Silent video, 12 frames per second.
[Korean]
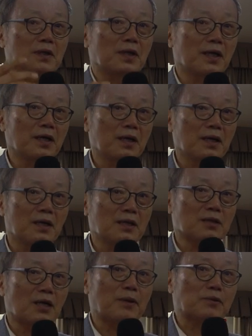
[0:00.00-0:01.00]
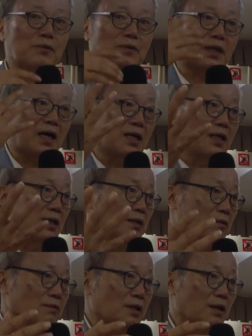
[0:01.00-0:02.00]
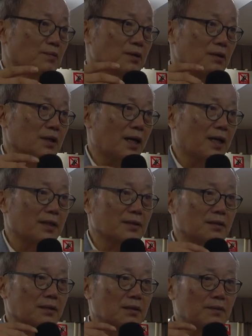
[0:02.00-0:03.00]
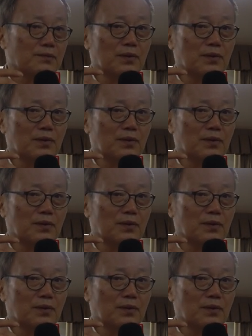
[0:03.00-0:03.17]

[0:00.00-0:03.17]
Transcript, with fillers: 이렇게 살바도르 달리 이런 사람들, 에런스,